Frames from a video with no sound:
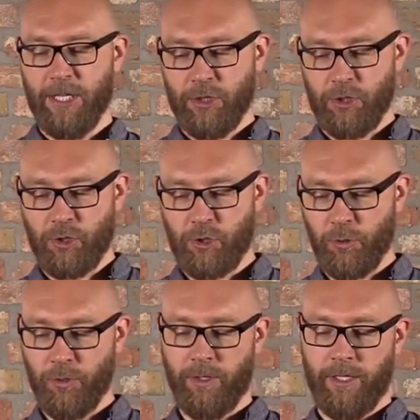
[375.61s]

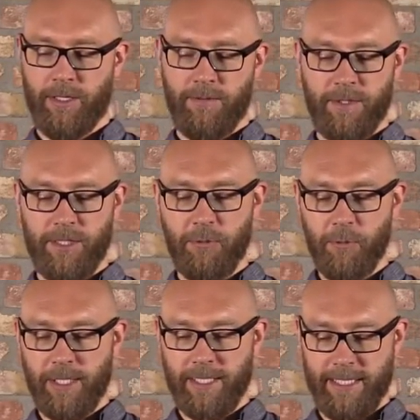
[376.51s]
so wie
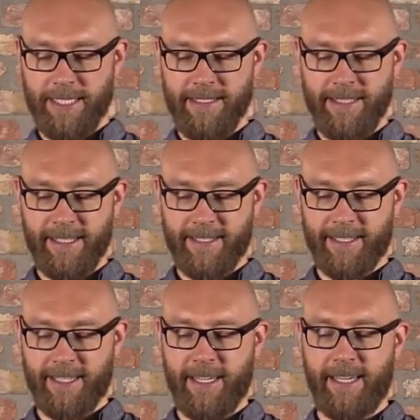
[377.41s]
du ihn in dir
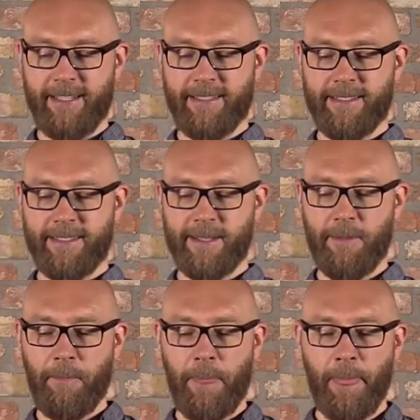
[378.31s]
trägst.